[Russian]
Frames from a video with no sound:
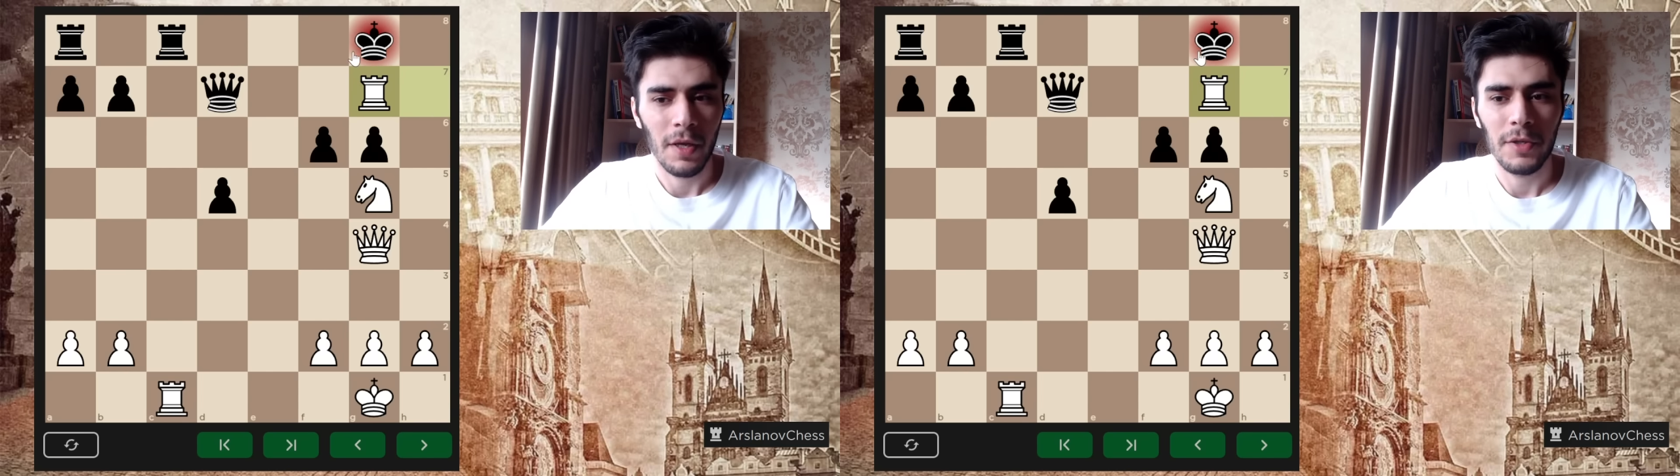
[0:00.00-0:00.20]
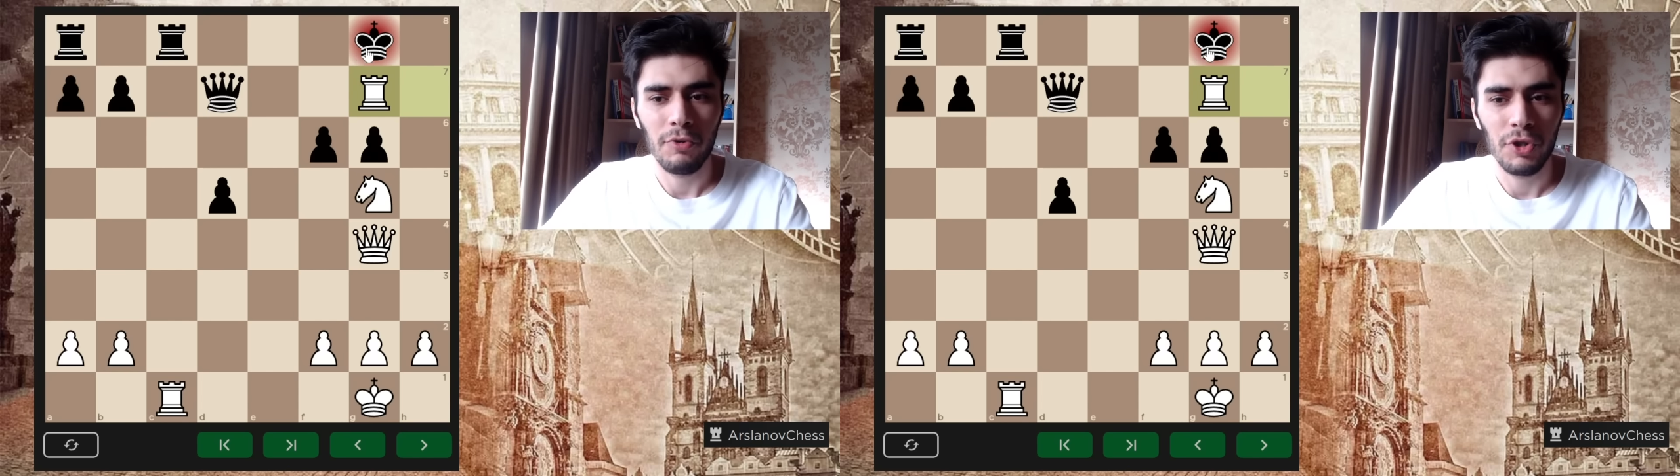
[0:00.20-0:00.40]

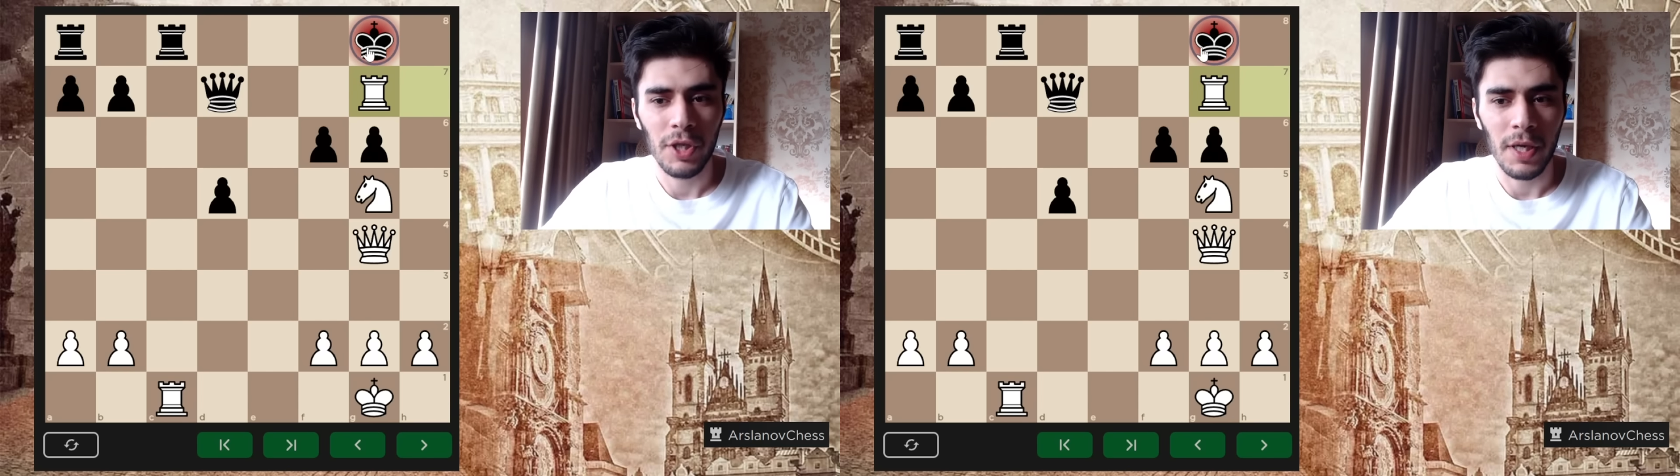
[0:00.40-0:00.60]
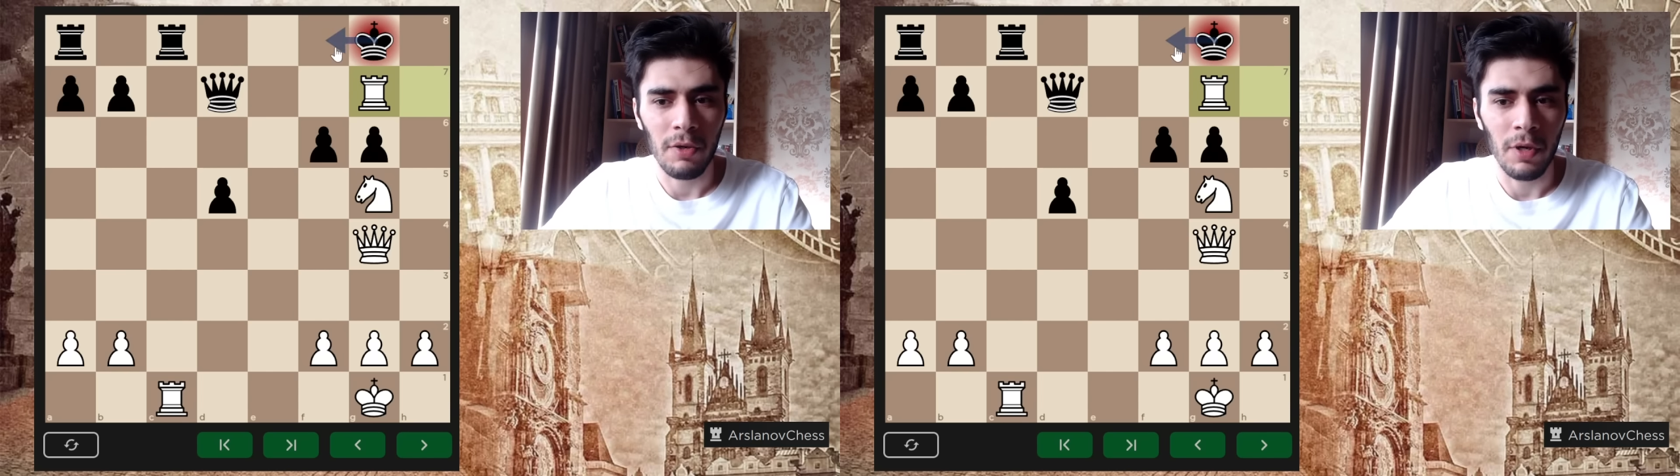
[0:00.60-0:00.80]
в
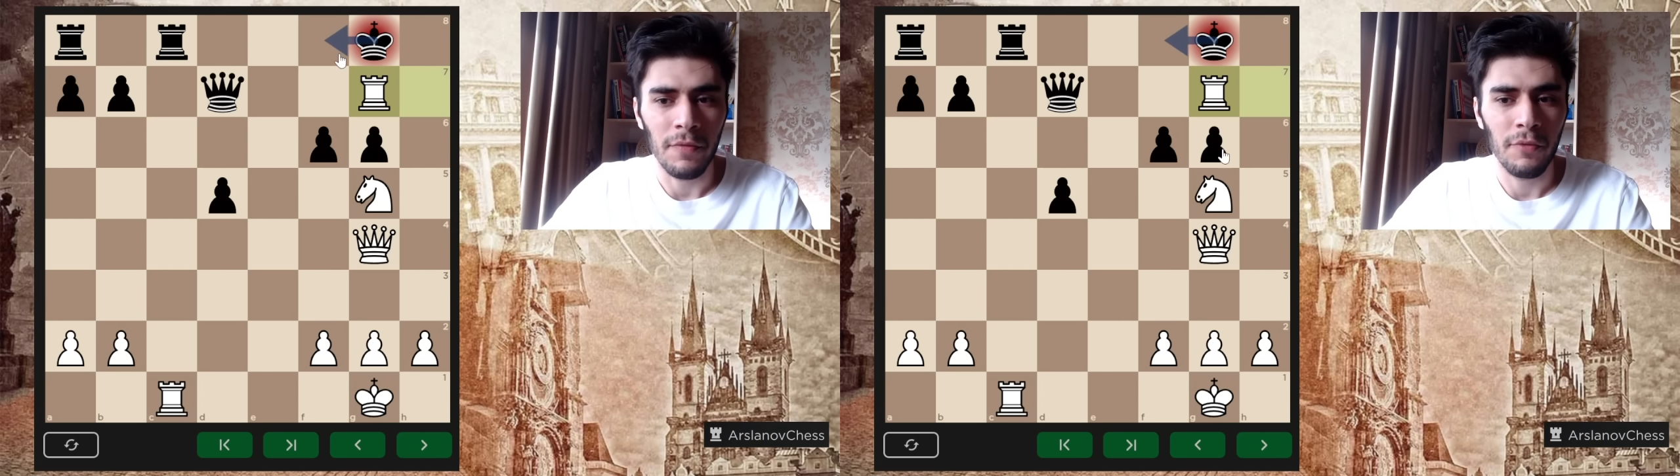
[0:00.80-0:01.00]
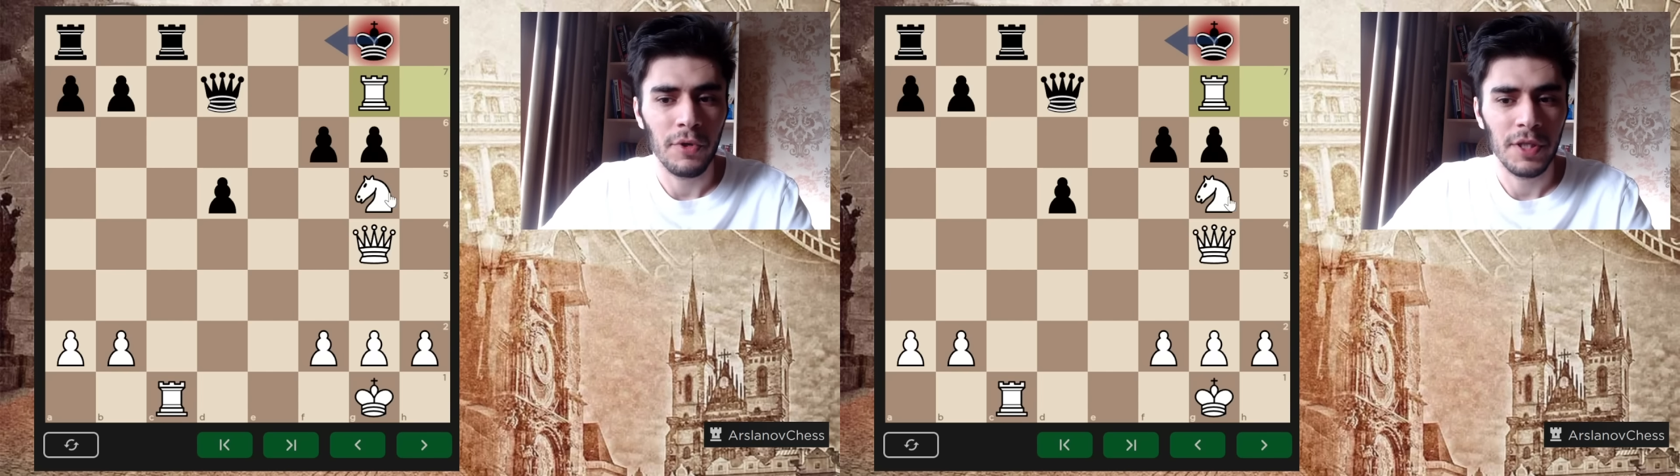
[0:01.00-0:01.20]
случае король
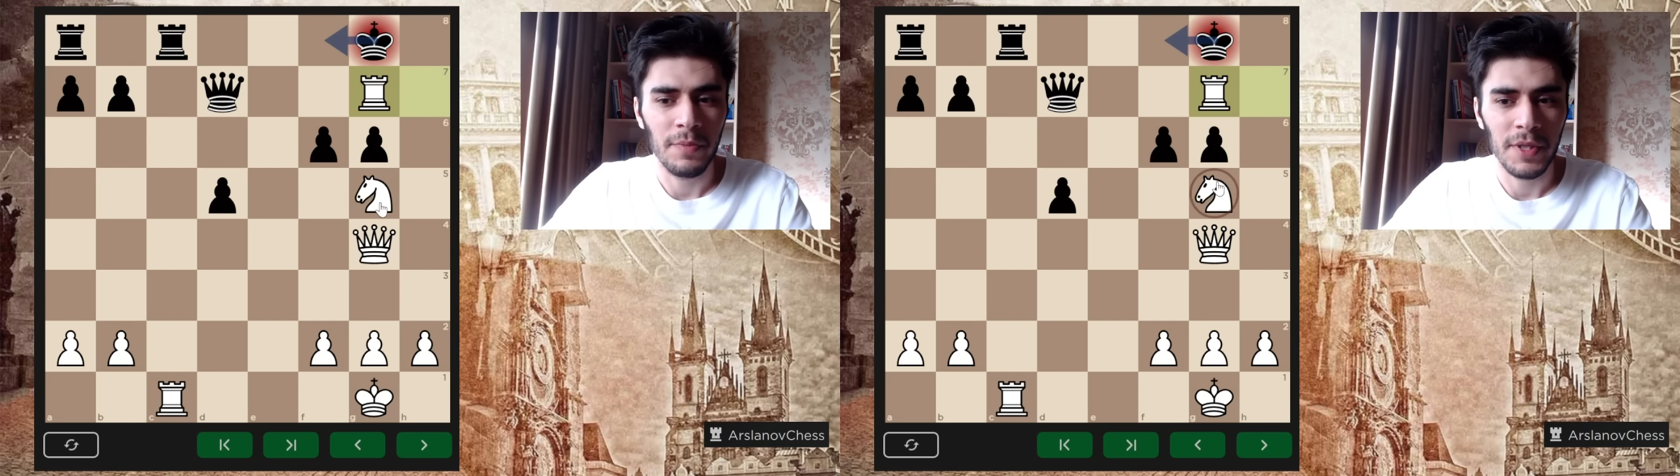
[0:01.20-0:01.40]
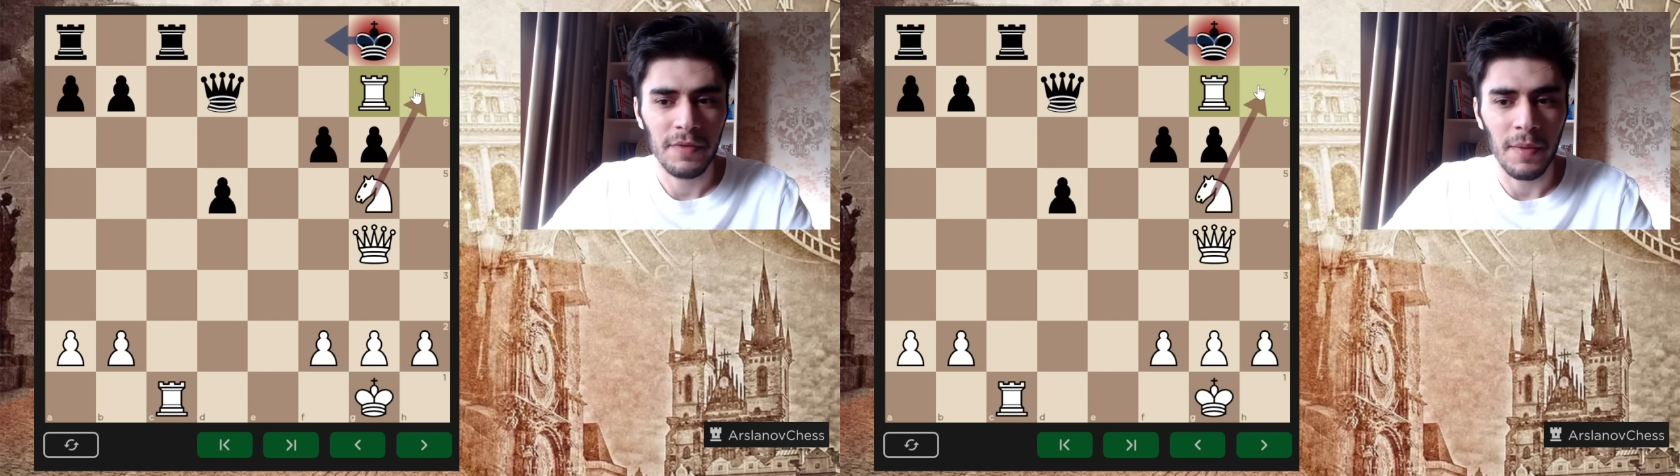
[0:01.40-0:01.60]
f8
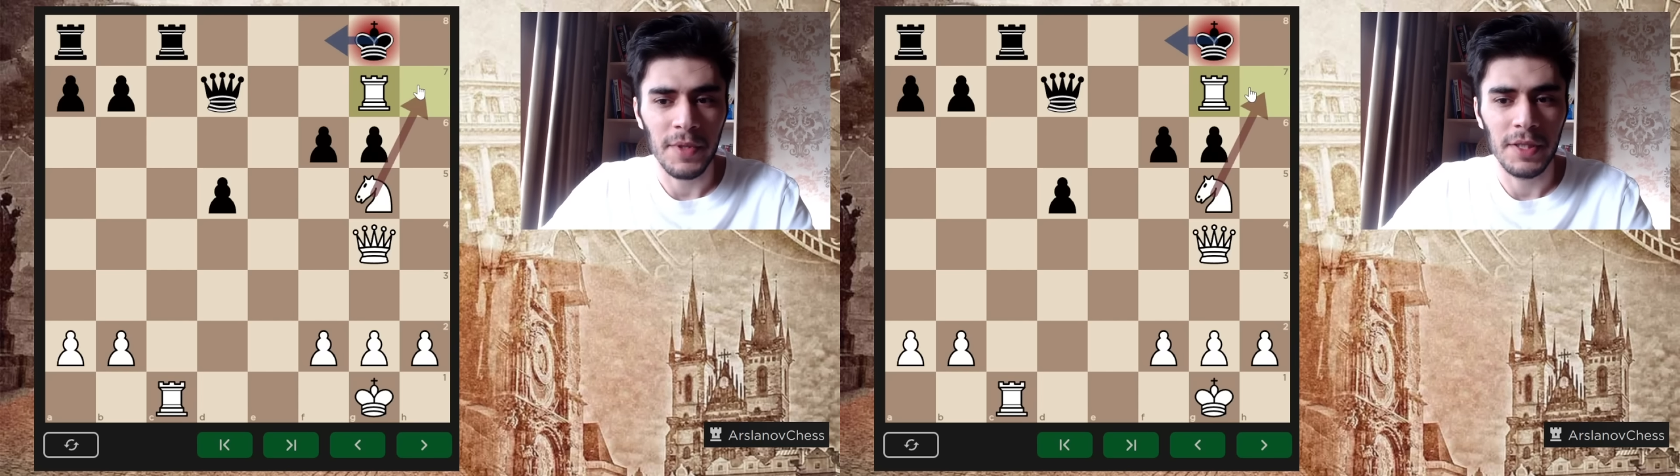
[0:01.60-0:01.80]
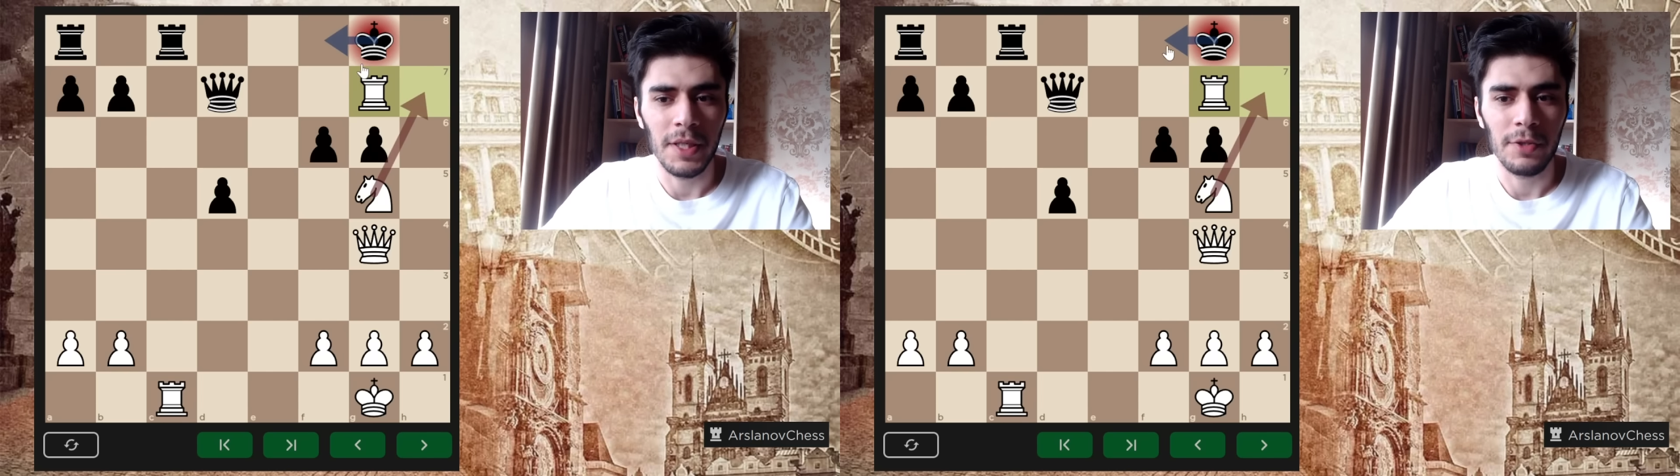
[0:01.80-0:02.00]
мы с вами
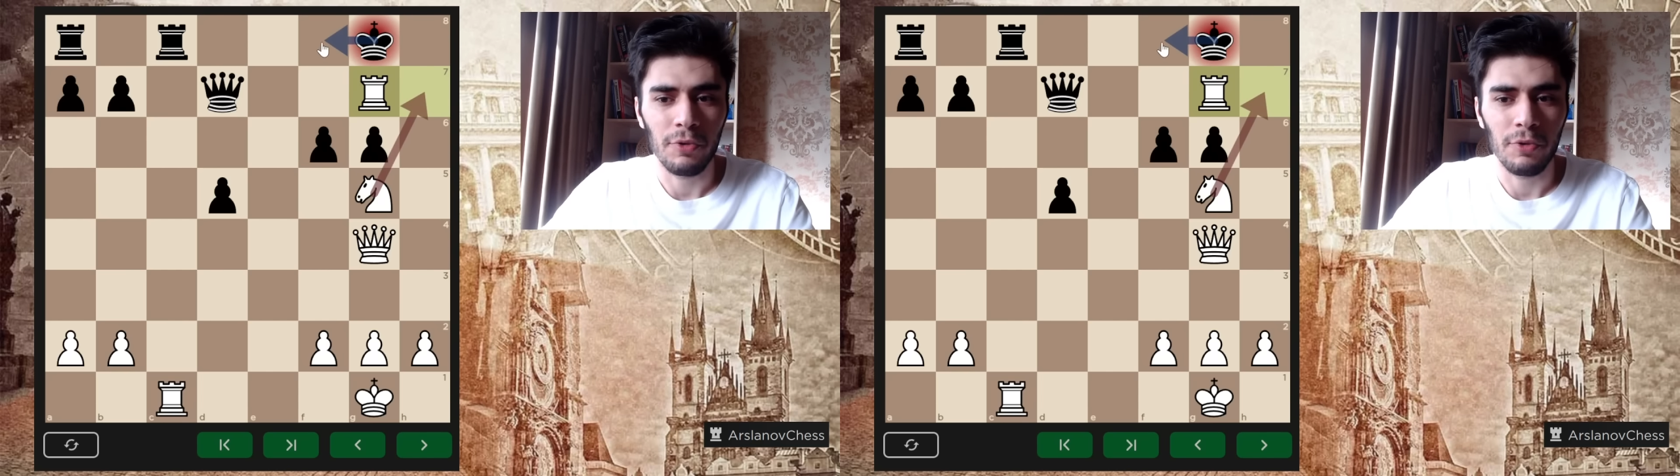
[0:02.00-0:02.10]
здесь